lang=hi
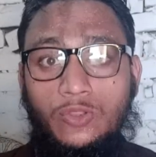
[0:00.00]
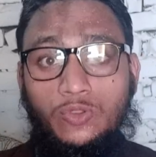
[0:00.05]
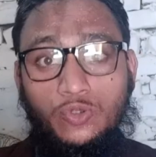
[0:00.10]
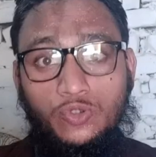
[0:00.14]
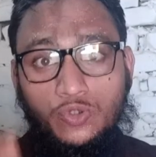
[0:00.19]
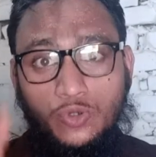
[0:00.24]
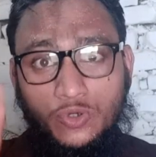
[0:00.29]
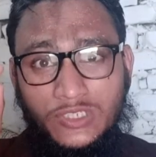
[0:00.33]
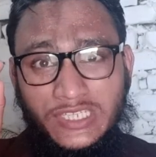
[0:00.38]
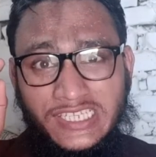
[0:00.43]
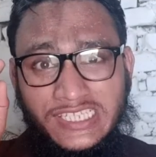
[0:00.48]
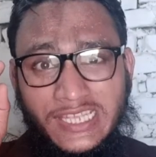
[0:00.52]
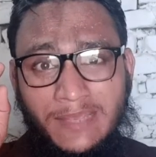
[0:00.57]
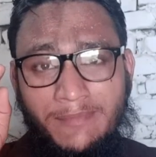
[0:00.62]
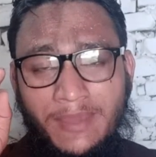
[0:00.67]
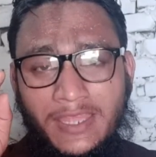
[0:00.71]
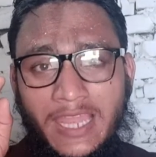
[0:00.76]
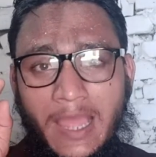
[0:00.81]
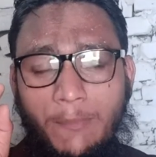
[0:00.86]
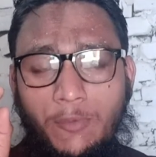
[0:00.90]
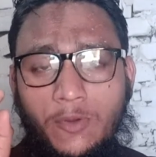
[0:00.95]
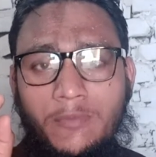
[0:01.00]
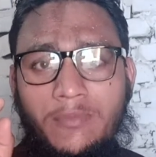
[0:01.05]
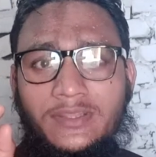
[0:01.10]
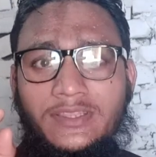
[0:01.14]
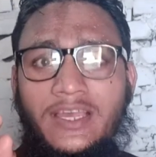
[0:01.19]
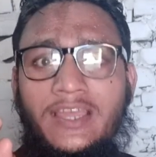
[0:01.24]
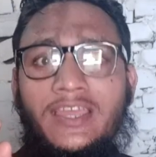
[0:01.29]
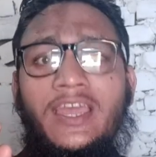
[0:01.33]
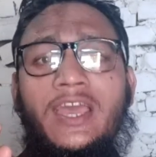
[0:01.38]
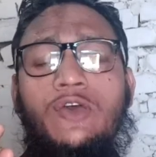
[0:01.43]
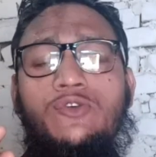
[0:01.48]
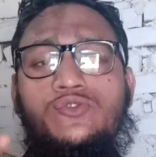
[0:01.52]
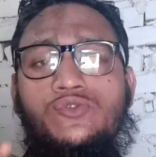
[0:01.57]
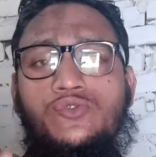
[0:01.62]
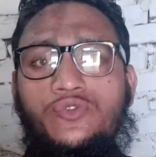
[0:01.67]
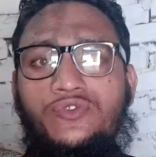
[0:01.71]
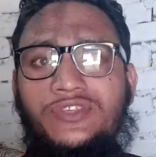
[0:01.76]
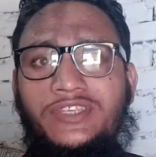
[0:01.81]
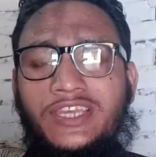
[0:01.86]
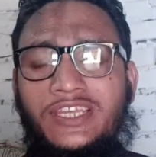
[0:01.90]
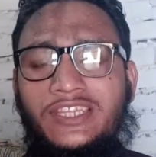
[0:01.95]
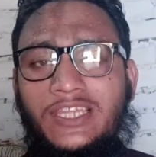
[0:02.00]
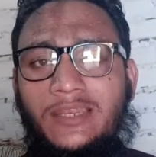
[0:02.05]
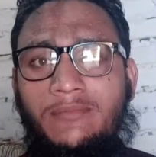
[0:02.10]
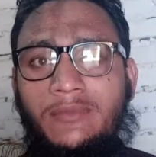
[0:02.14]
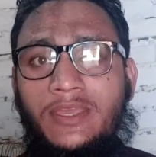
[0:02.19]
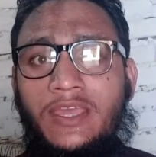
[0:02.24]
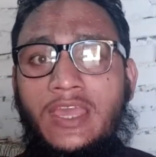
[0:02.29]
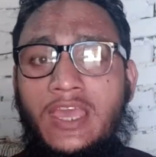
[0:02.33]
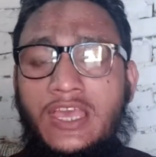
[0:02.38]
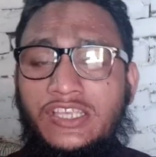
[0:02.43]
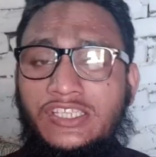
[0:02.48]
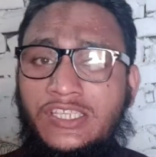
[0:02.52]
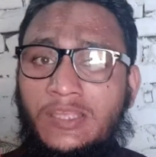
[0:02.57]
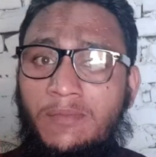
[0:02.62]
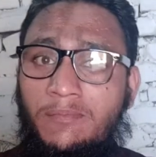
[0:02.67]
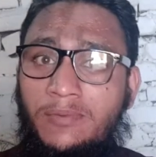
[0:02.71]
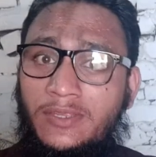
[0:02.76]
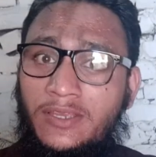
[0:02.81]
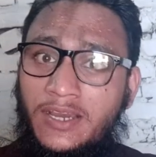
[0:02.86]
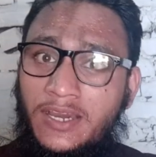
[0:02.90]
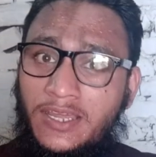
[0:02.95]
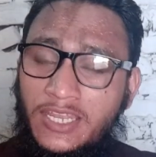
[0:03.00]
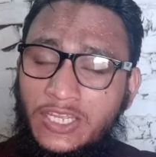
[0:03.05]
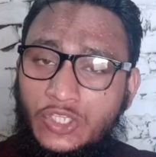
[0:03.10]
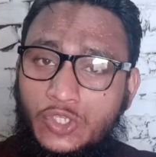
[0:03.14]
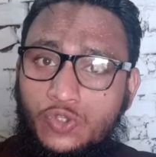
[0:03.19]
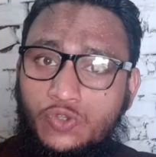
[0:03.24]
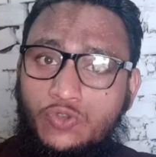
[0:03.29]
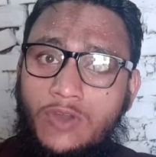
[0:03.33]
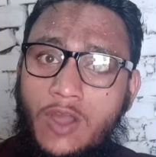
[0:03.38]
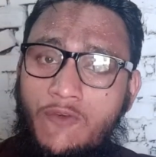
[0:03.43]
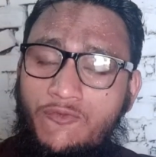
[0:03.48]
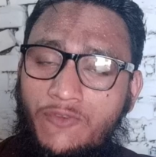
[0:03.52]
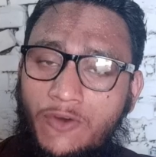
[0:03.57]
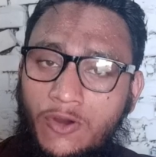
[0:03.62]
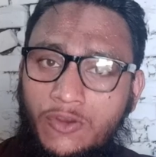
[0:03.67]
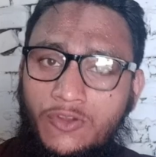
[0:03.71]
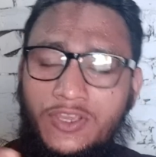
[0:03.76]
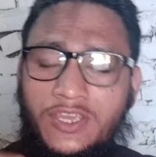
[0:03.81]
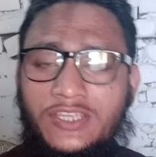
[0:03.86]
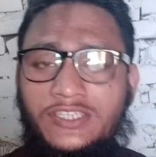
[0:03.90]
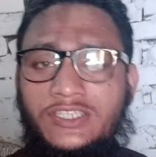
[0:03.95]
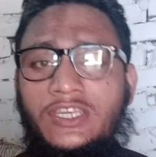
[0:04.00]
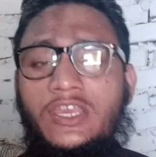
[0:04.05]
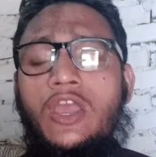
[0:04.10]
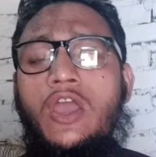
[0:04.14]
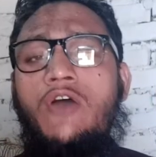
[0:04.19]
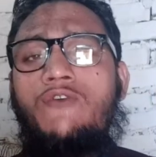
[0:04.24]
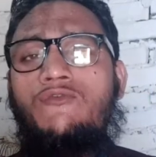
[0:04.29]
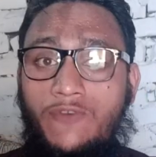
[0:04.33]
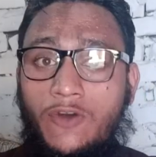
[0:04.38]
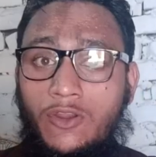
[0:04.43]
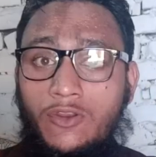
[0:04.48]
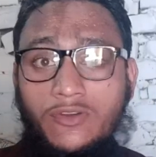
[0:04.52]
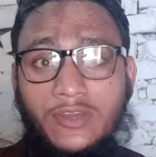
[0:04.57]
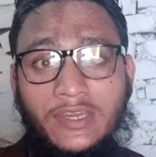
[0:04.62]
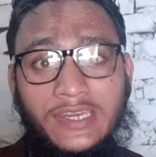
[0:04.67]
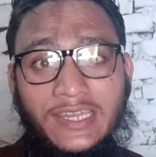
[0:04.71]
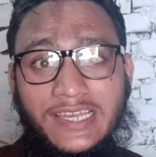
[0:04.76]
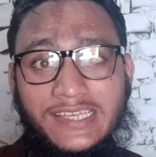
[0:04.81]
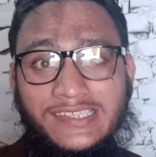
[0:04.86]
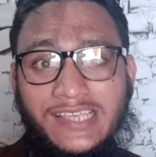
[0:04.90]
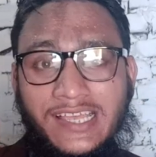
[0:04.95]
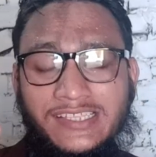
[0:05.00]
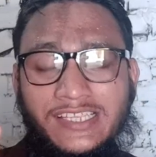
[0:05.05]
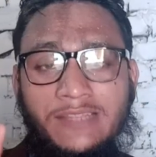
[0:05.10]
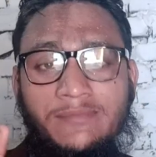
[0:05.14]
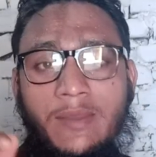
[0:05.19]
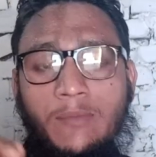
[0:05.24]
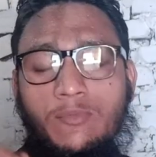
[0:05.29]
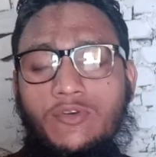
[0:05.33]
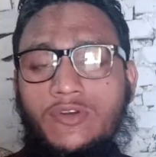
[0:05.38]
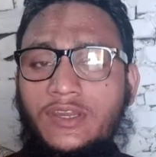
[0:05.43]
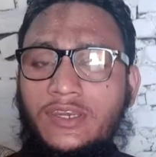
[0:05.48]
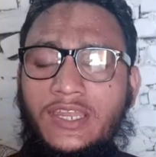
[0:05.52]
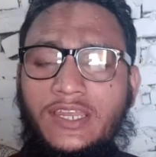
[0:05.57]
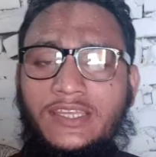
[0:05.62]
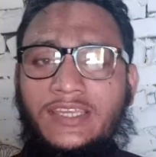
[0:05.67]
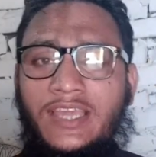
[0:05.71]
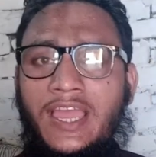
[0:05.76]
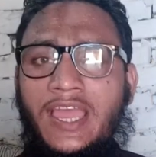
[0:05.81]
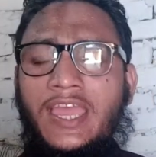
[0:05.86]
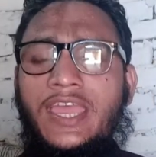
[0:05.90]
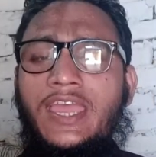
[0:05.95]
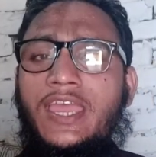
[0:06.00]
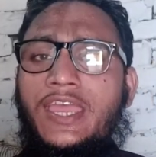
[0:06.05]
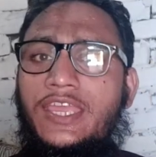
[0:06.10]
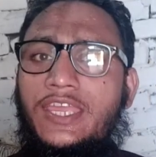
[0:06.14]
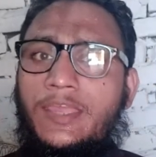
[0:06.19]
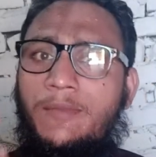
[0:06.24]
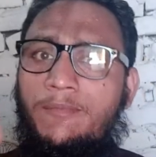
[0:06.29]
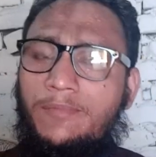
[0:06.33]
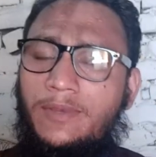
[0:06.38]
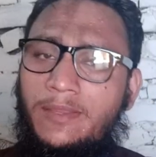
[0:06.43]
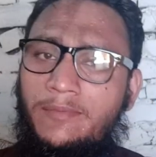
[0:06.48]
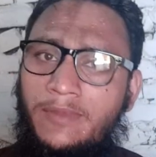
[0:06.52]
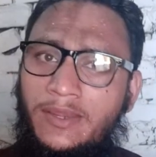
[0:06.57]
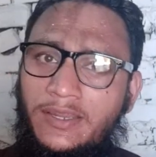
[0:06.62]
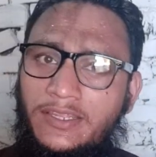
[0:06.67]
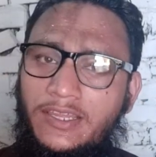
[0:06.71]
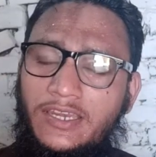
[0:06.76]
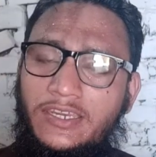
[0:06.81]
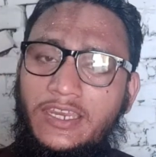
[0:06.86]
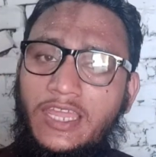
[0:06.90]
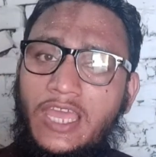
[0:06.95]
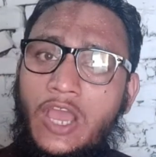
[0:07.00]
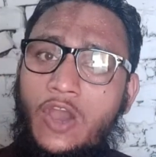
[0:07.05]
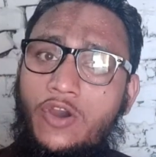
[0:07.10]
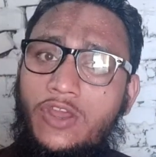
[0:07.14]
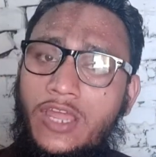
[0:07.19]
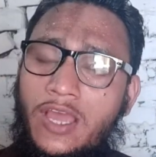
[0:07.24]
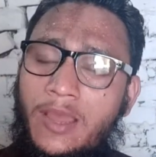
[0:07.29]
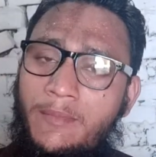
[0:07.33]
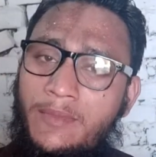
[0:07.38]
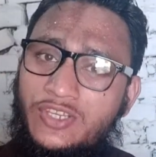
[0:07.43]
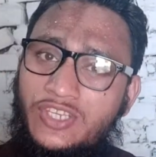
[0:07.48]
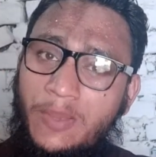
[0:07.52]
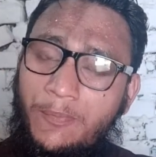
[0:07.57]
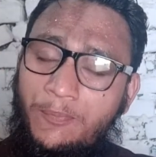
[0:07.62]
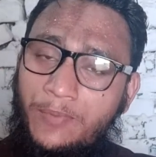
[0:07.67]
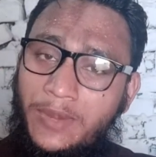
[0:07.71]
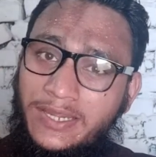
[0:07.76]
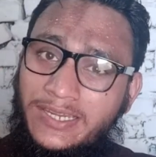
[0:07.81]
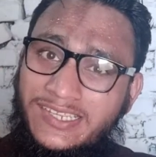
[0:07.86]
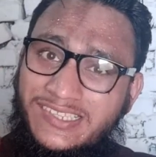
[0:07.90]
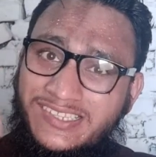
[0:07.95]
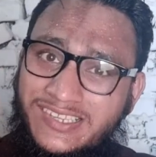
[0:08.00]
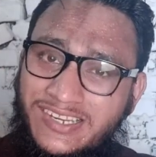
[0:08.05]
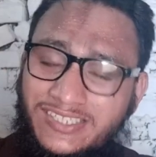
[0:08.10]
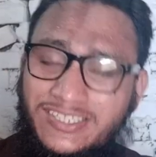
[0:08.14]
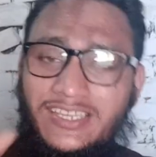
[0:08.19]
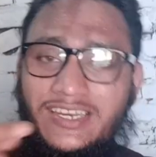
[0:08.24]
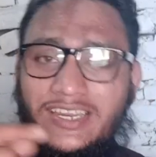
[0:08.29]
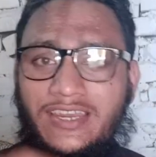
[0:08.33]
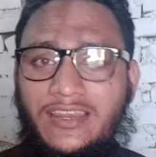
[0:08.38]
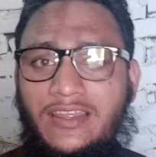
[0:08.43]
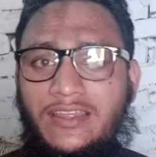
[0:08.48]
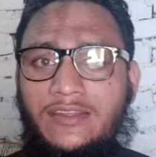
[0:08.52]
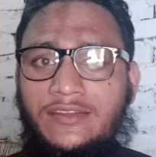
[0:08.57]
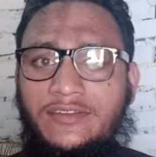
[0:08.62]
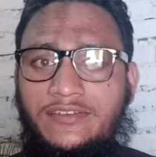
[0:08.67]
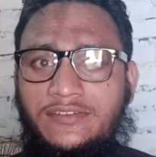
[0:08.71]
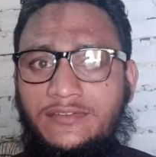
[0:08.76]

तो जो चीज़ें मैंने आपको बताया है उस कोर्स के अंदर में सिंपली हर एक चीज़ को आप फॉलो कीजिए फॉलो करने के साथ साथ में आपको करना क्या है इम्प्लीमेंट करना है और हमेशा प्रैक्टिस करते रहना है